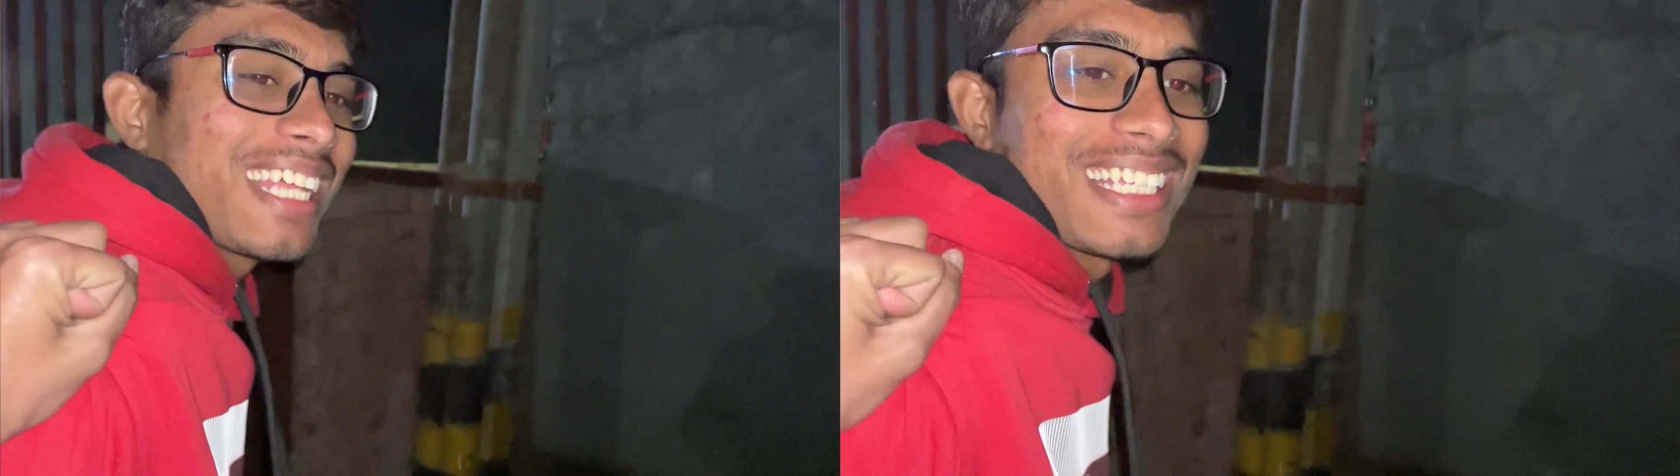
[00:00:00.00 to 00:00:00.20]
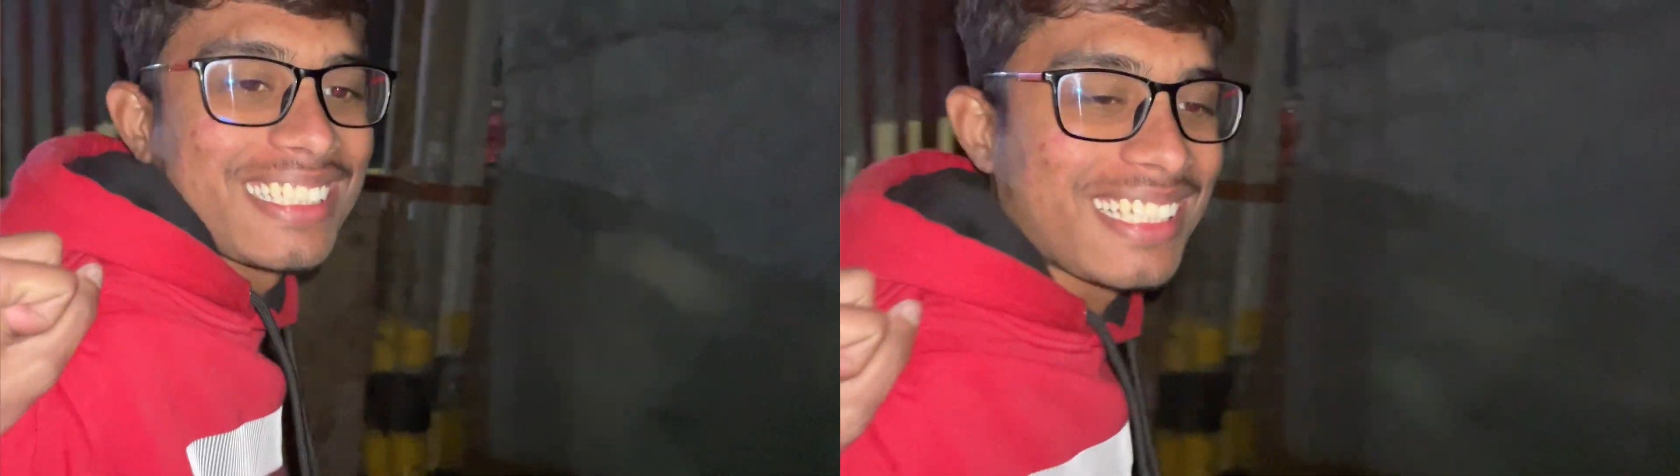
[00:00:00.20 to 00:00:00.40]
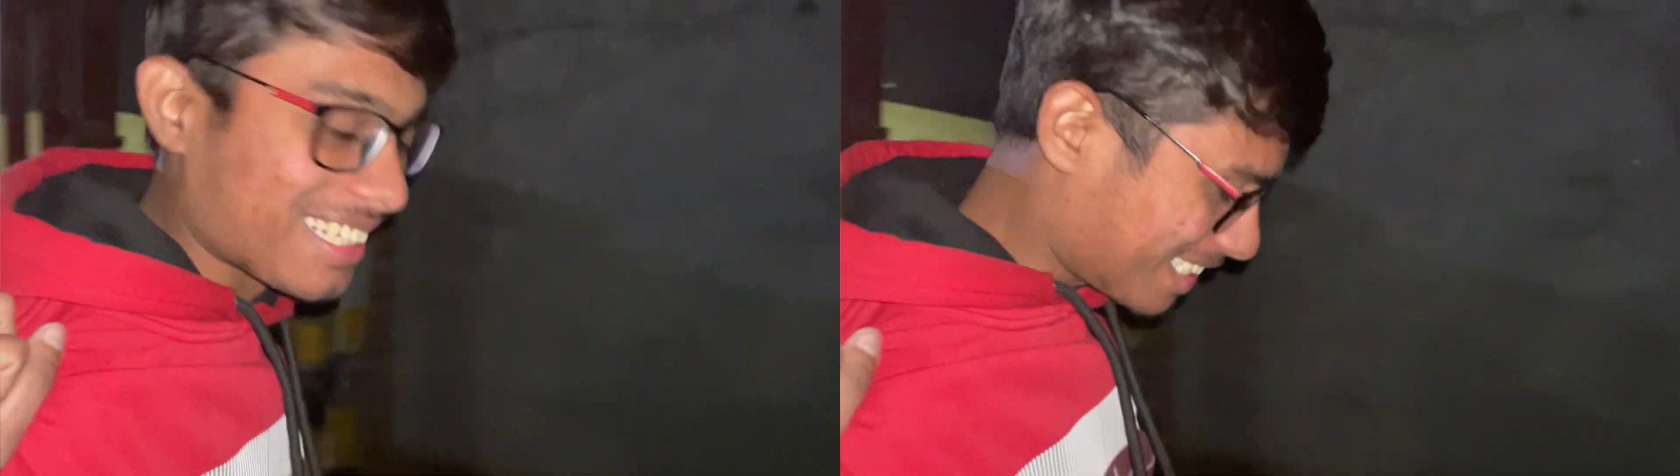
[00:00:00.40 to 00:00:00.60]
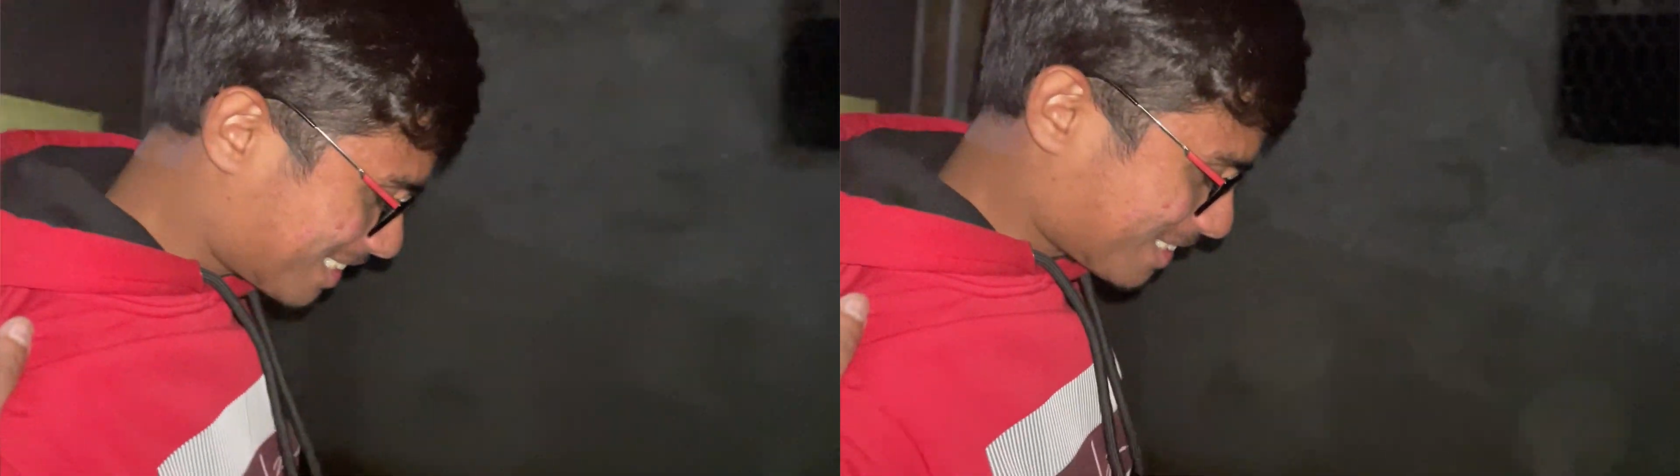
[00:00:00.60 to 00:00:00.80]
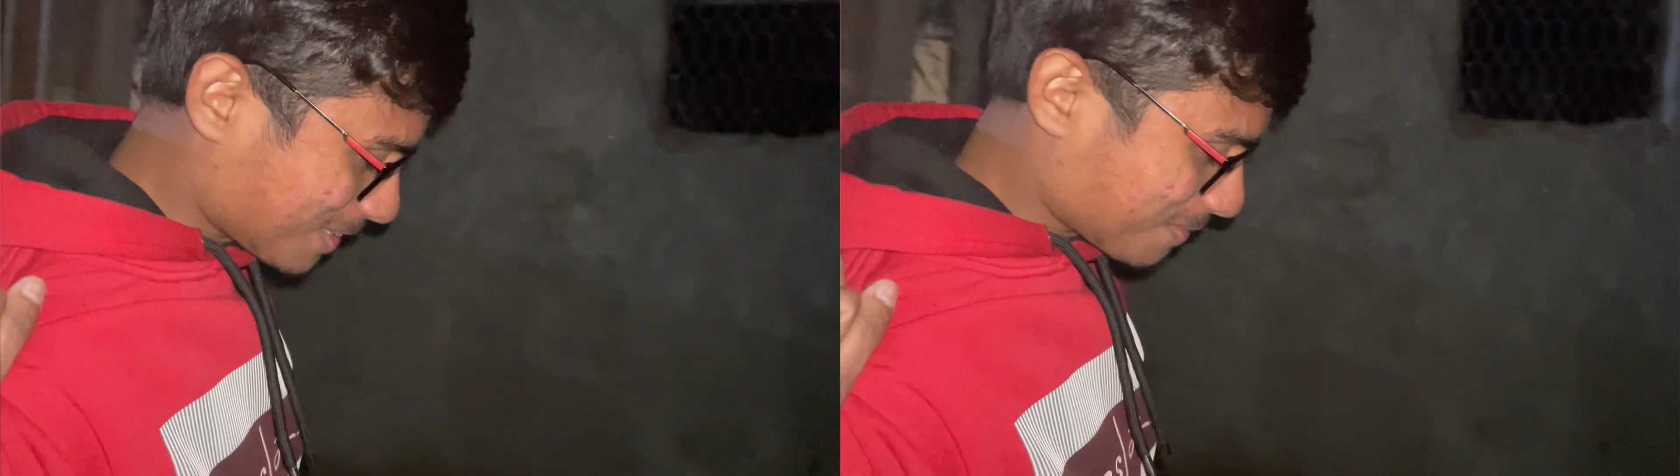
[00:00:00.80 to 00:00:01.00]
तेईस
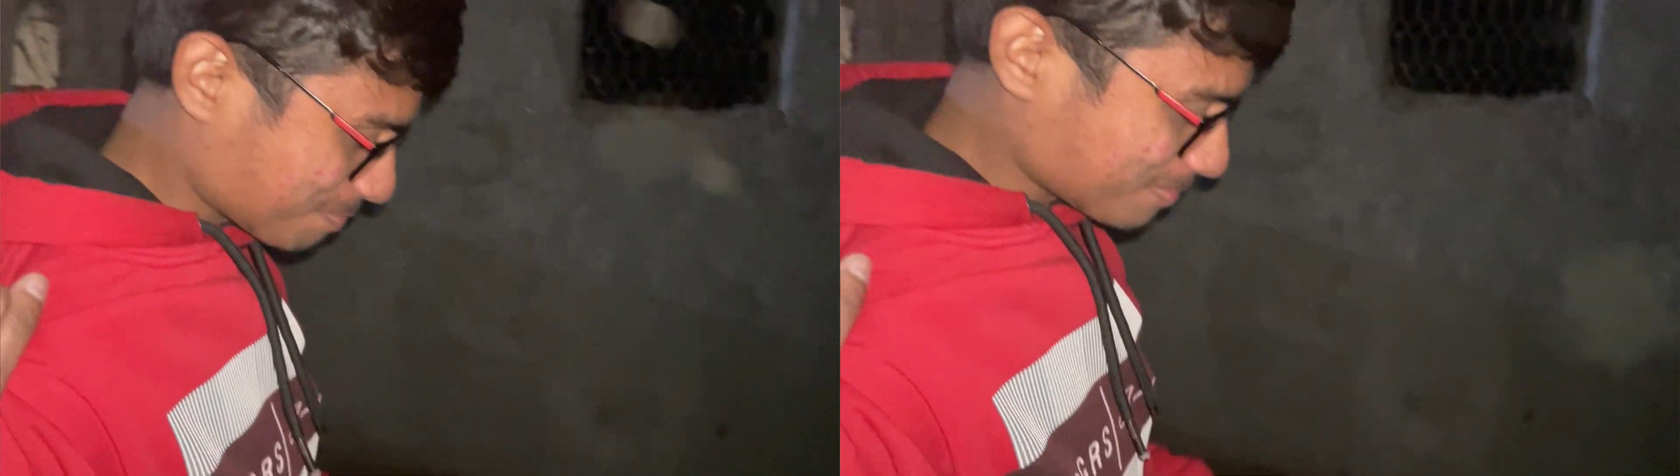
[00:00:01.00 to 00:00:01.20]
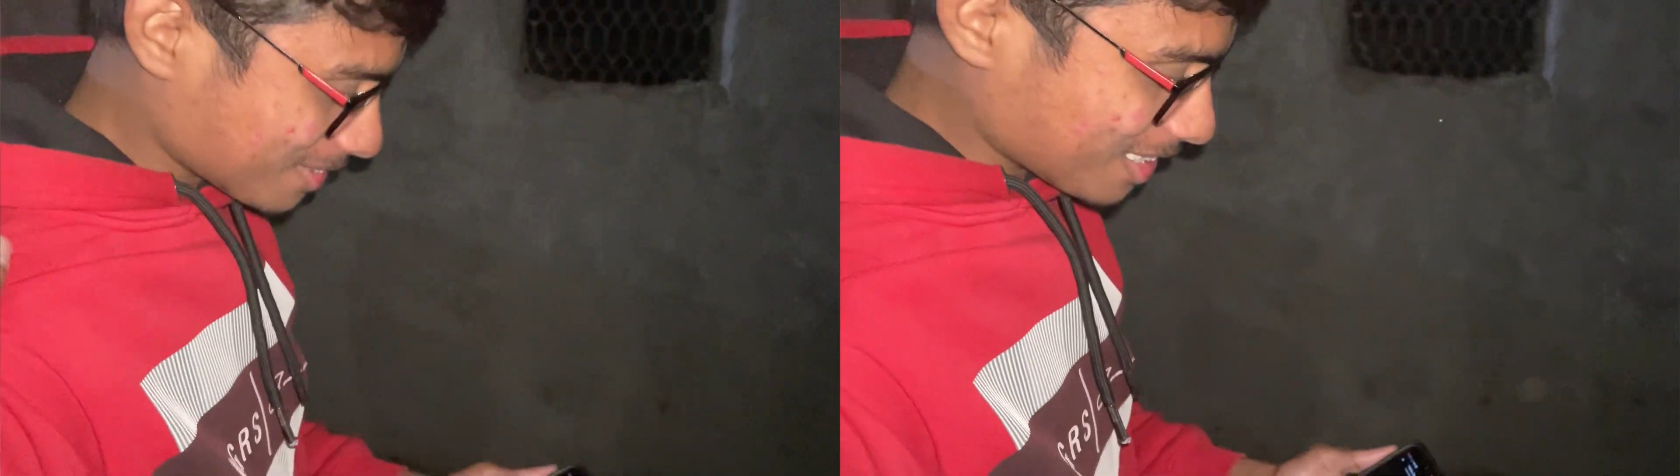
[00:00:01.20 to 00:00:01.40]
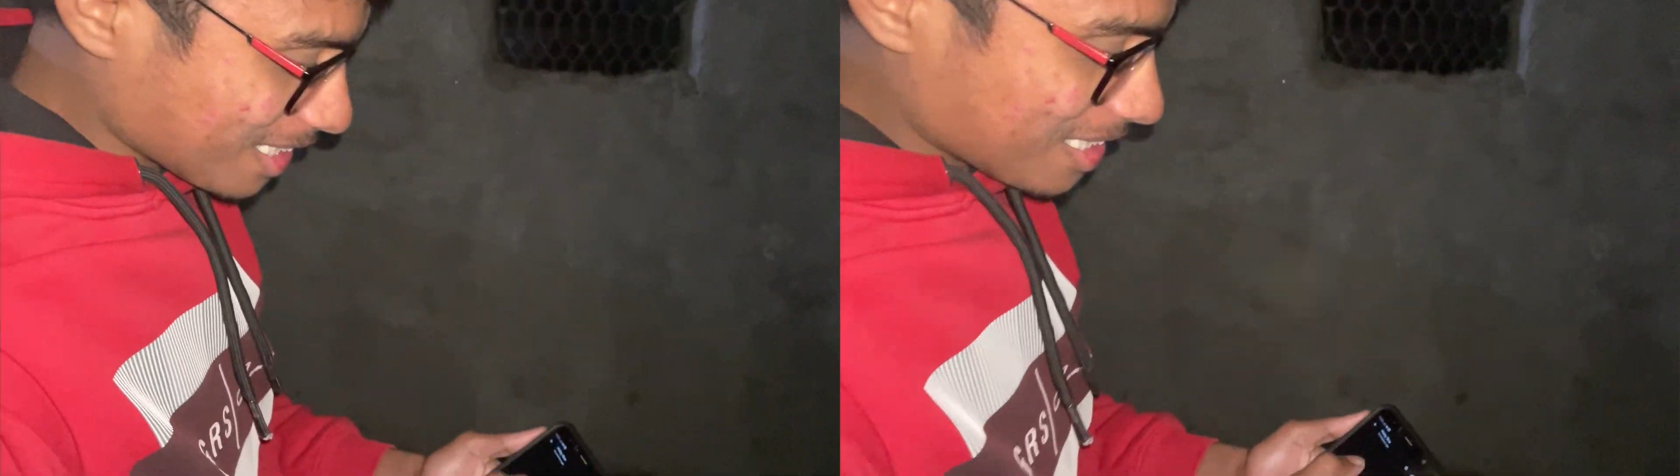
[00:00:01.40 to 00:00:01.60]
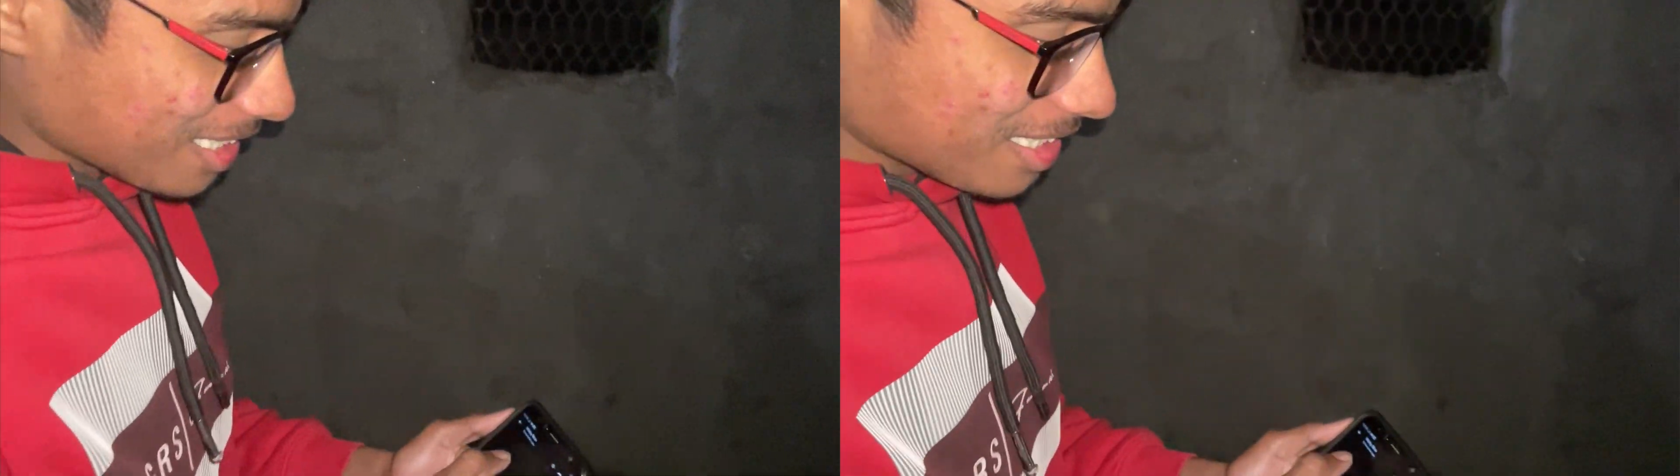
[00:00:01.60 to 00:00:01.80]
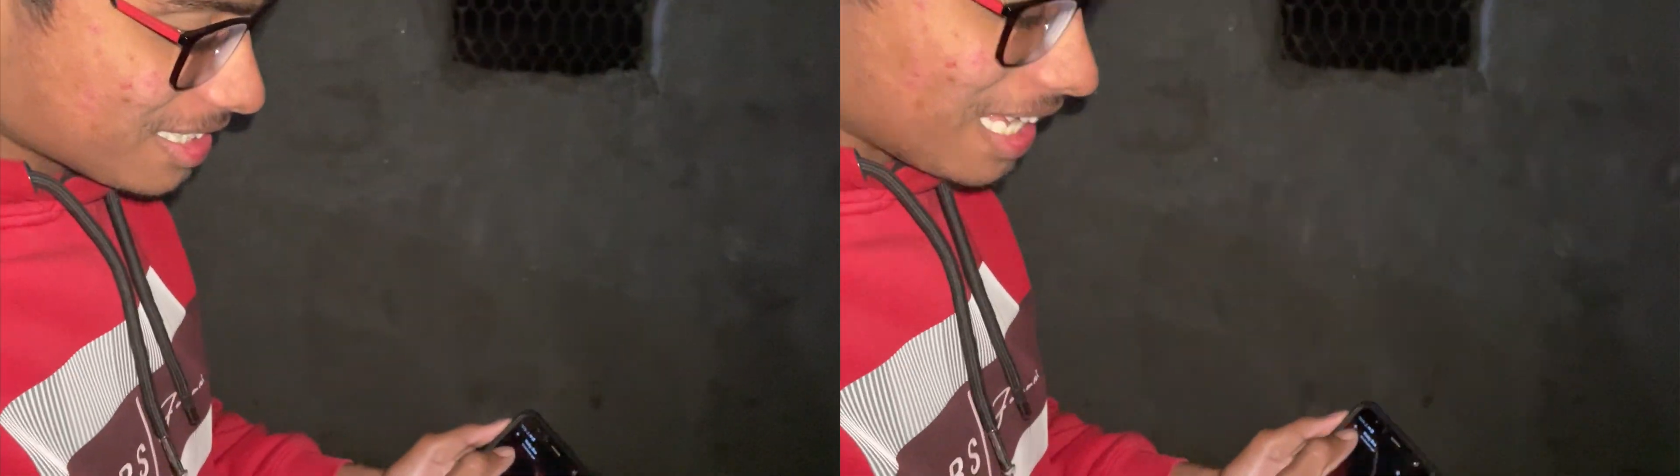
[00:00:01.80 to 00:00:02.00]
कितने बजे आ रहे
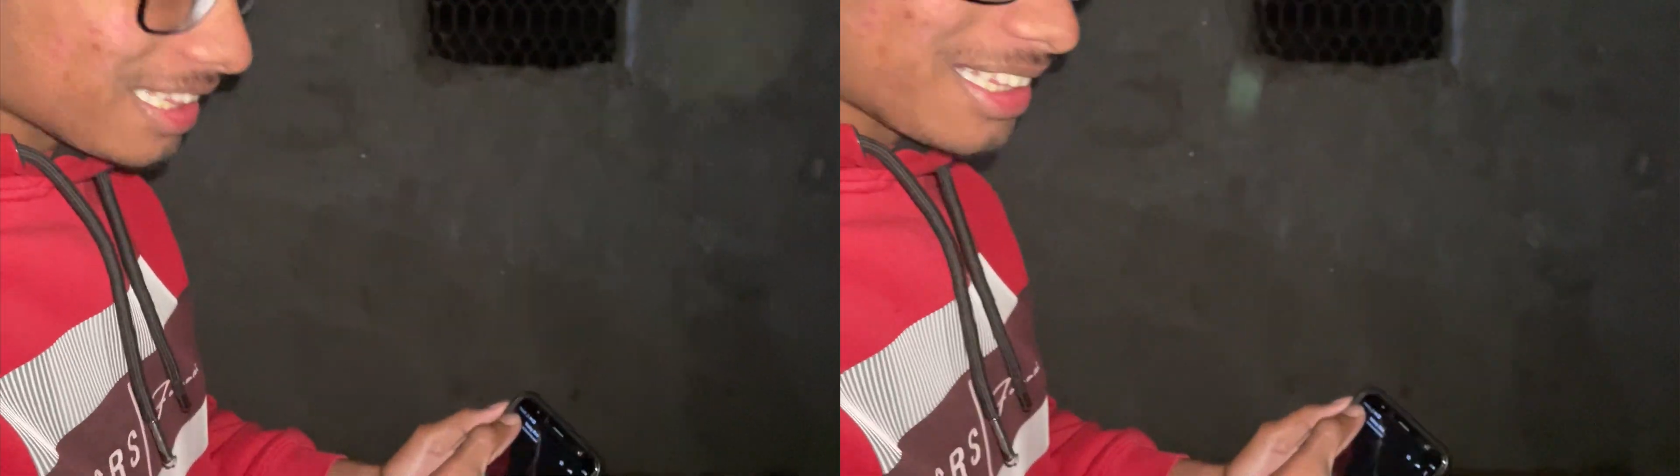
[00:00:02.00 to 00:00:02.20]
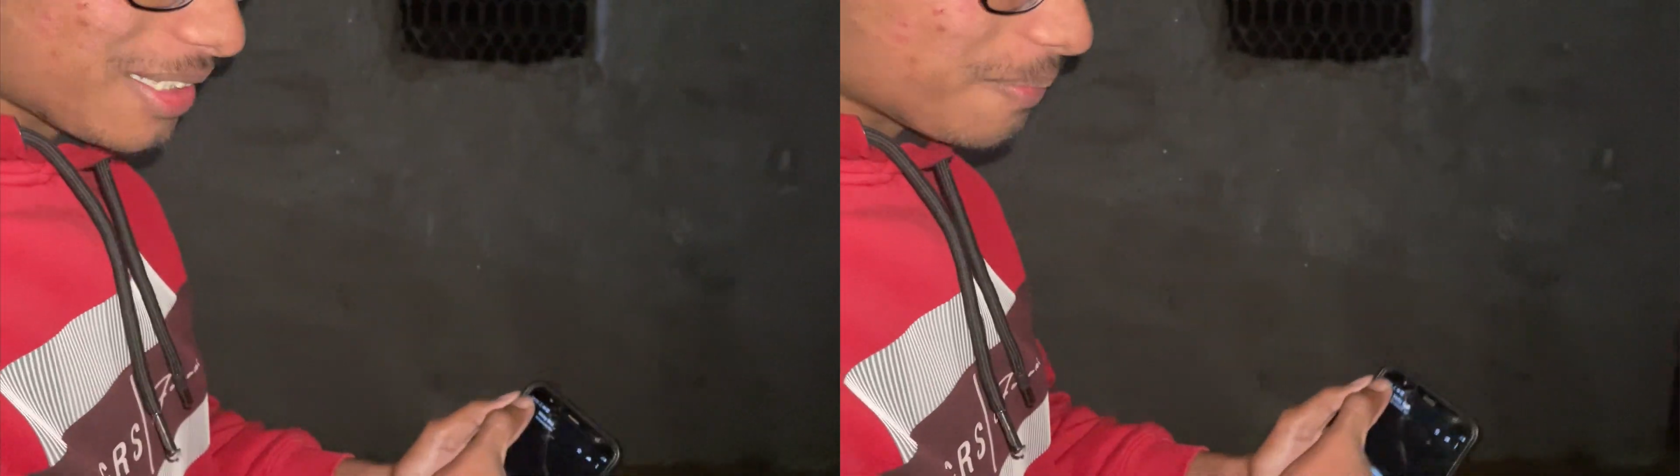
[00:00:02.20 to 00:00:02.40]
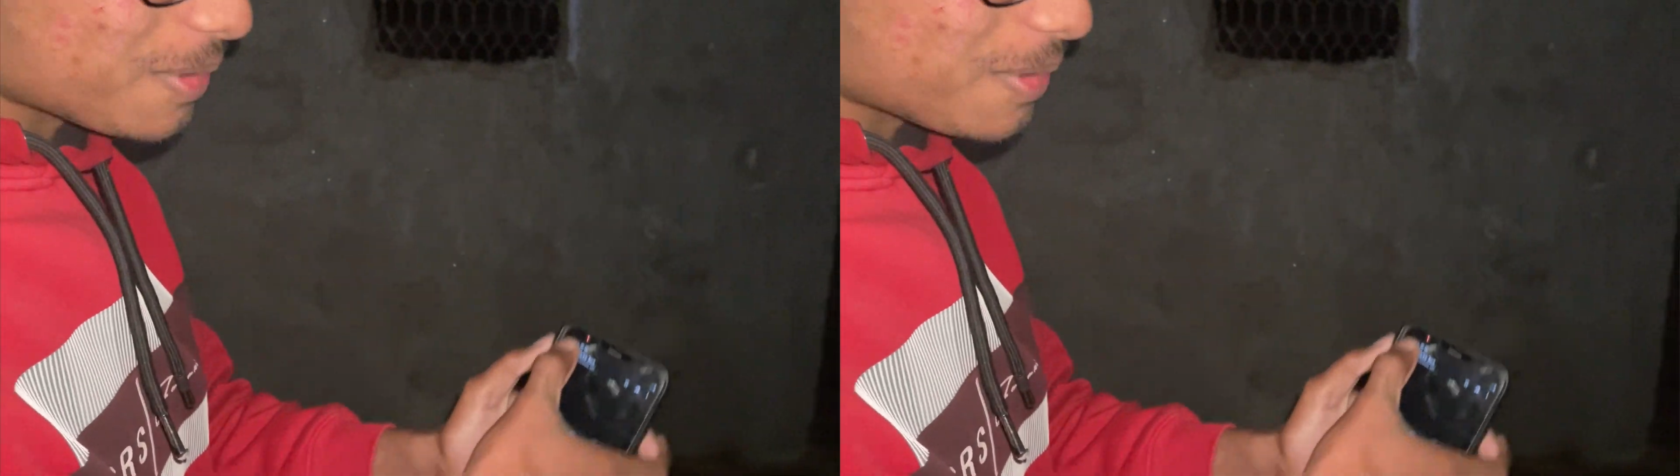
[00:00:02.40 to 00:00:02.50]
ढंग से बताइयो